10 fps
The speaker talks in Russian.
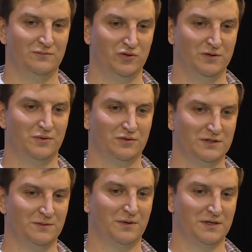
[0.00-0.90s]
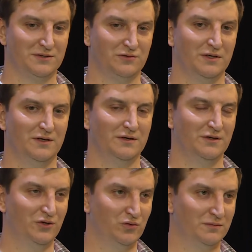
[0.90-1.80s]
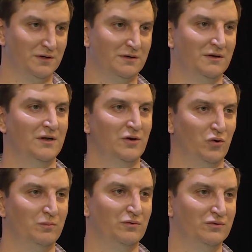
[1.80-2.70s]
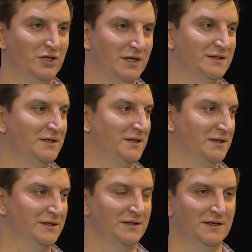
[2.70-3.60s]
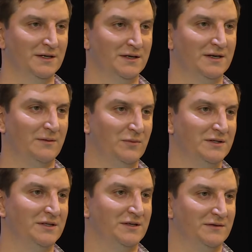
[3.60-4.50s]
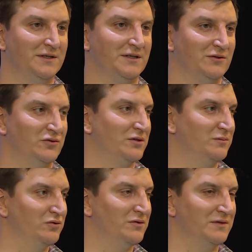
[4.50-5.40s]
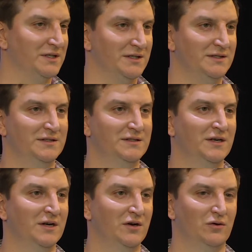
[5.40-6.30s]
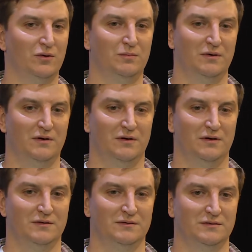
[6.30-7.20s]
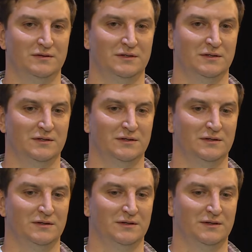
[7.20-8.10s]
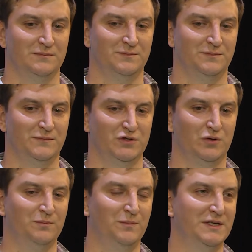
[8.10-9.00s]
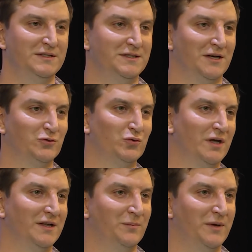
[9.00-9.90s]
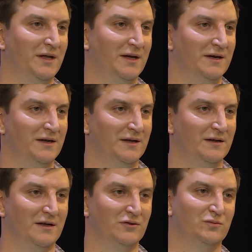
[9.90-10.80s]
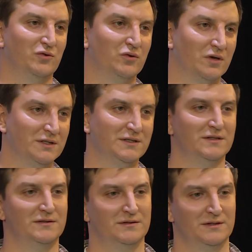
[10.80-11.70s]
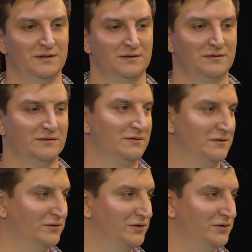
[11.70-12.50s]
будет просто простой юмор об участниках команды КВН, которые будут выходить, об э, э, том месте, откуда они приехали, о том городе, о